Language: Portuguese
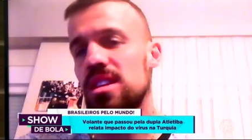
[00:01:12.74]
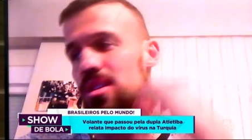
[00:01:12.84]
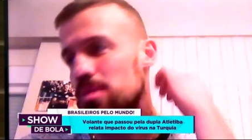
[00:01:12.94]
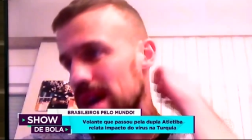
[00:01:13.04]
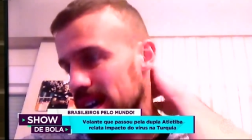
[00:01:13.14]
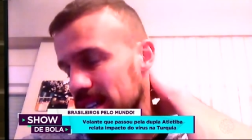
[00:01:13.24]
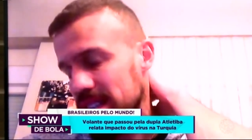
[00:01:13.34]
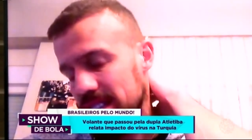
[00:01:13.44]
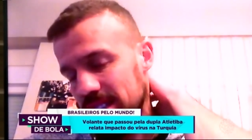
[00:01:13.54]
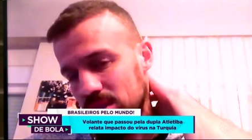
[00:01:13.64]
O bacana
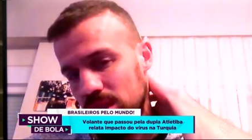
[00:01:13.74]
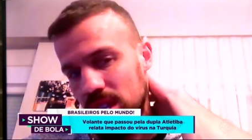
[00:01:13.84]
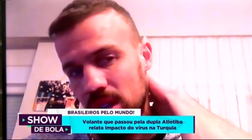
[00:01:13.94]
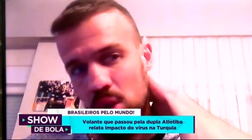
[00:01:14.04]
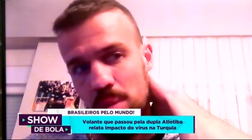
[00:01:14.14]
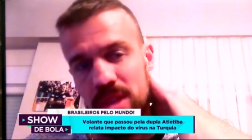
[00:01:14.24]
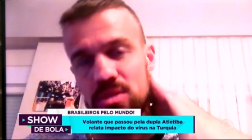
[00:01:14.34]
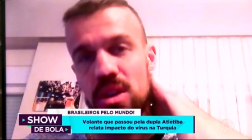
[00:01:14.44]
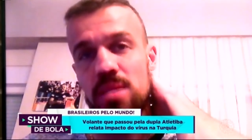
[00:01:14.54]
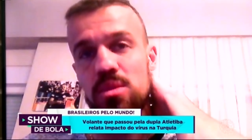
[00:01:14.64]
aqui é na Turquia é que o
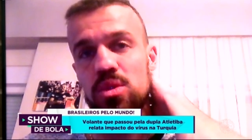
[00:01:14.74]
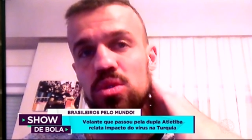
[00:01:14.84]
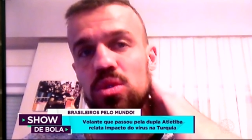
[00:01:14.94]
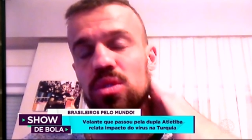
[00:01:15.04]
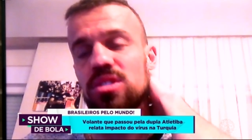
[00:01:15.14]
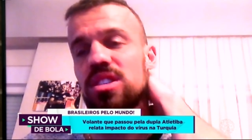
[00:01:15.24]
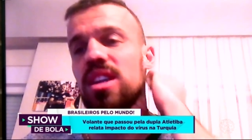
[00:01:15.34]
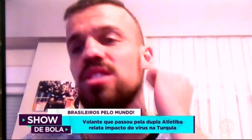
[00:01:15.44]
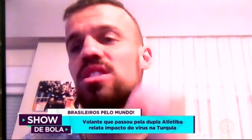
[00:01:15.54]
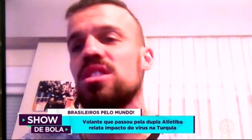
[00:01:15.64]
pessoal é muito
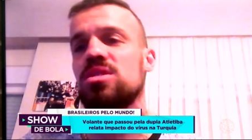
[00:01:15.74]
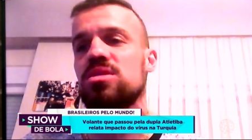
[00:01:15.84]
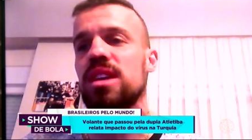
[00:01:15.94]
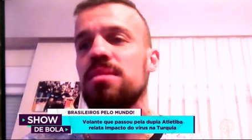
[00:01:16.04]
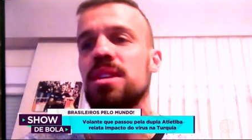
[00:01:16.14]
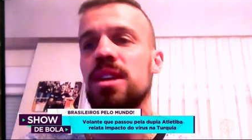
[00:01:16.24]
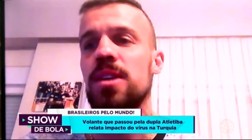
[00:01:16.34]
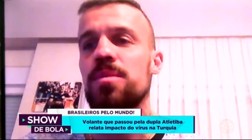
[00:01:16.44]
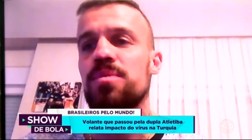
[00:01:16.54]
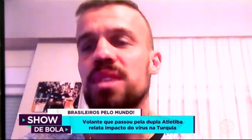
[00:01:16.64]
consciente nisso, sabe?
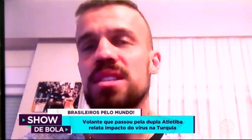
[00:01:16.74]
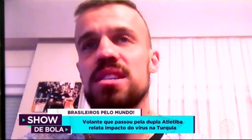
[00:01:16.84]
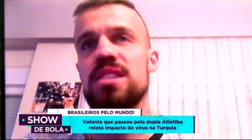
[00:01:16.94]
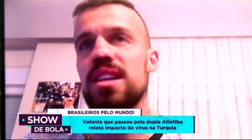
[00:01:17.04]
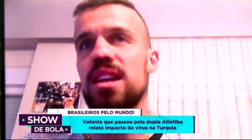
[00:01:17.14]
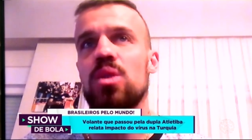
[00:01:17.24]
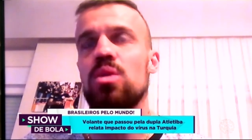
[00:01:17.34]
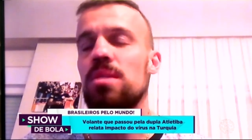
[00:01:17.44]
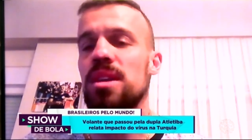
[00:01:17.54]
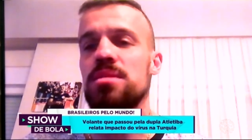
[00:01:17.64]
Você sai na
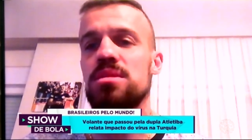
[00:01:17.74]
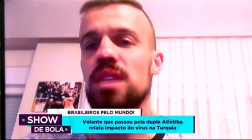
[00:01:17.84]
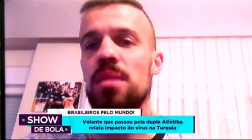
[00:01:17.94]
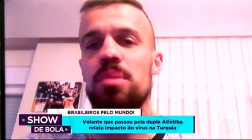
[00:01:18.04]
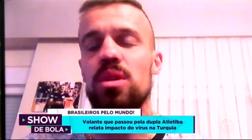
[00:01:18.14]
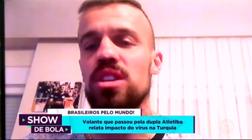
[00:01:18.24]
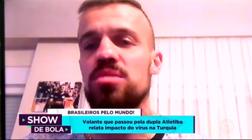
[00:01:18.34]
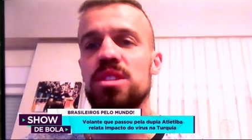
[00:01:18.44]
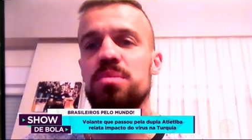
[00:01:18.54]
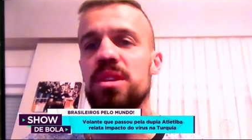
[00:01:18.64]
rua mesmo, tem
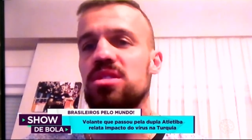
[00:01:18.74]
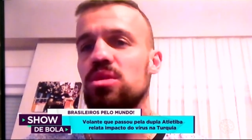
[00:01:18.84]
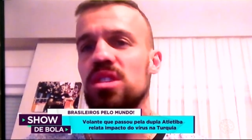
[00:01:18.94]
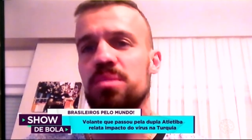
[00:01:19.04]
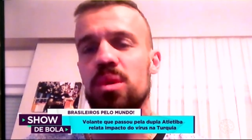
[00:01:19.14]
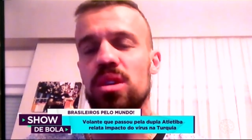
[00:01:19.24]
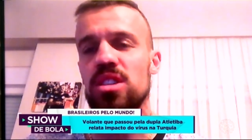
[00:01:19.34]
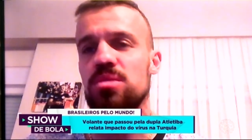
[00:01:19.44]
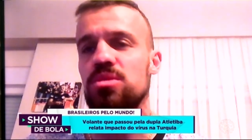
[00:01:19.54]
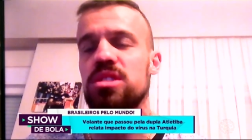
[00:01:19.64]
pouquíssimas pessoas,
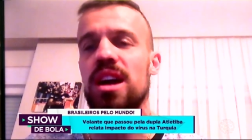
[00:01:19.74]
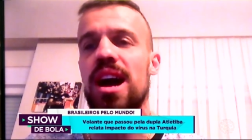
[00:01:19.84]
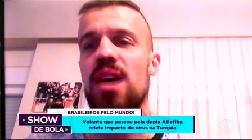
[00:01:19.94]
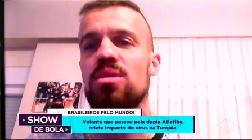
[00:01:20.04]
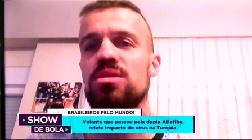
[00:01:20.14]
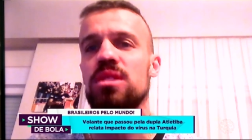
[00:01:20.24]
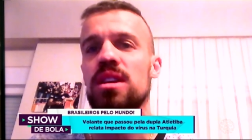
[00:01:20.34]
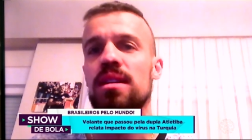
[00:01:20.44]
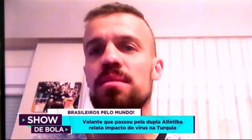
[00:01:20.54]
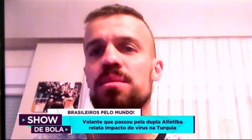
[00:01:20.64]
pouquíssimos carros.
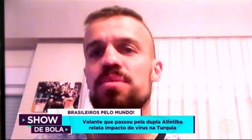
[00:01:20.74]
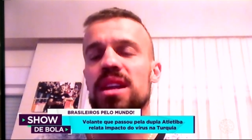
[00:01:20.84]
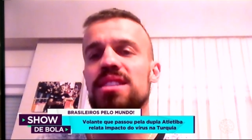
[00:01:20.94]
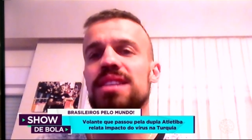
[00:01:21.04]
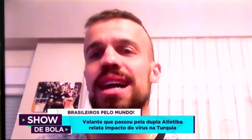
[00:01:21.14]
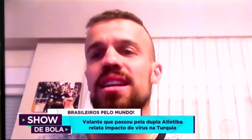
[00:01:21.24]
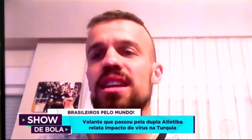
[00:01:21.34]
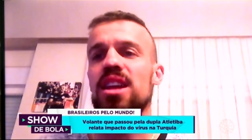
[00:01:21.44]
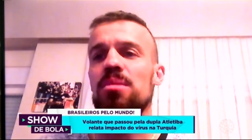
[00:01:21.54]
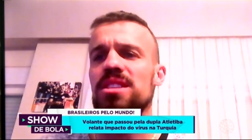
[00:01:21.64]
Antalya
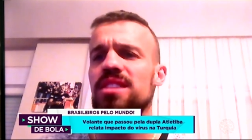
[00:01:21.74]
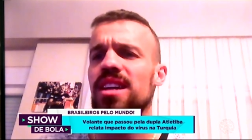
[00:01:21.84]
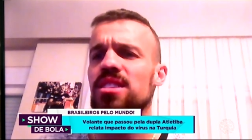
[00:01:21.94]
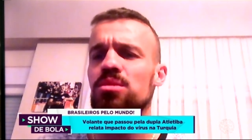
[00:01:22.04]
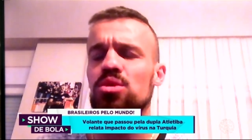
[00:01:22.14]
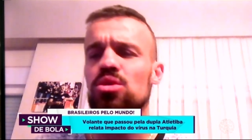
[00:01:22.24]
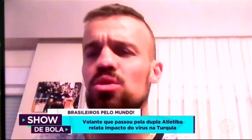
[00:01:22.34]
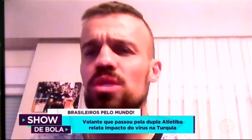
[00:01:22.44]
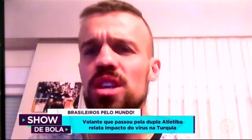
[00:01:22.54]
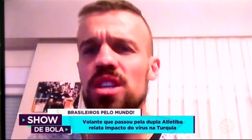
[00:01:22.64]
aqui que é uma cidade muito
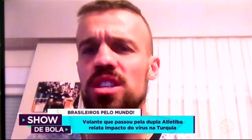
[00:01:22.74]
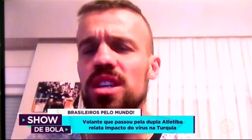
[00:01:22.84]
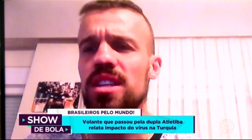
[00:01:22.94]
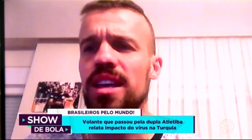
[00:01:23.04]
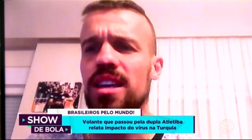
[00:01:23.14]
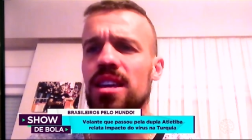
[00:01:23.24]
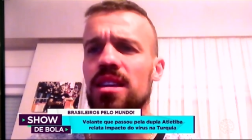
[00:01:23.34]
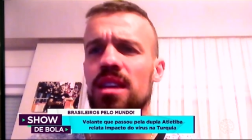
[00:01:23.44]
turística, né? Que